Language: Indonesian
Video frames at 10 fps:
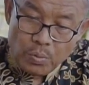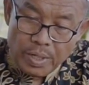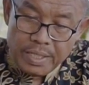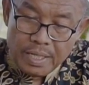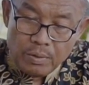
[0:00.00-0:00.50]

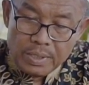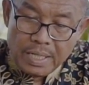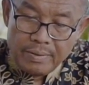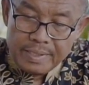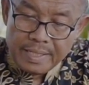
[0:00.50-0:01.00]
Wa hiya
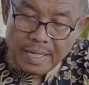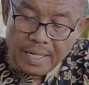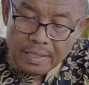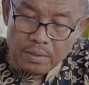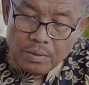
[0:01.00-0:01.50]
utawi
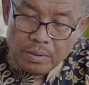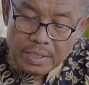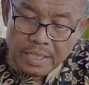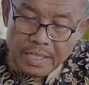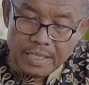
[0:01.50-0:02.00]
zakat
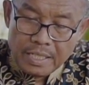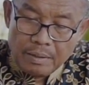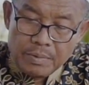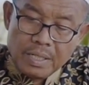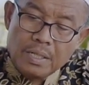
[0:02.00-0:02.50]
luwatan ing
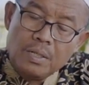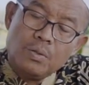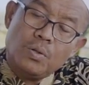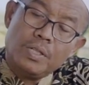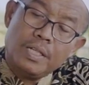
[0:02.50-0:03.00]
dalam cara
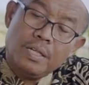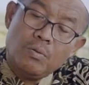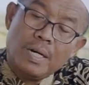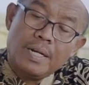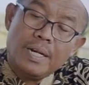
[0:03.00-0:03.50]
luwati
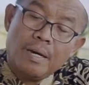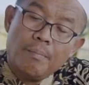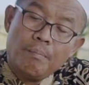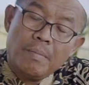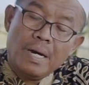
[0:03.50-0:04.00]
iku
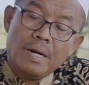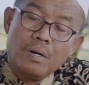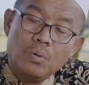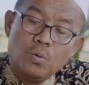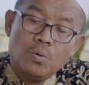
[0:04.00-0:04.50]
annama
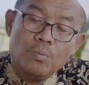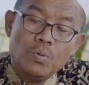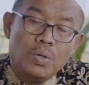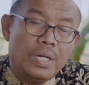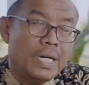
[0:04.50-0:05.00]

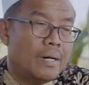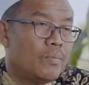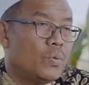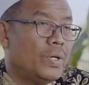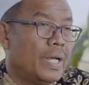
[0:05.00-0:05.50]
umunda
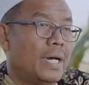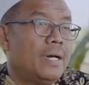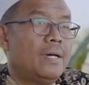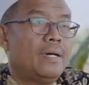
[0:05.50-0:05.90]
munda.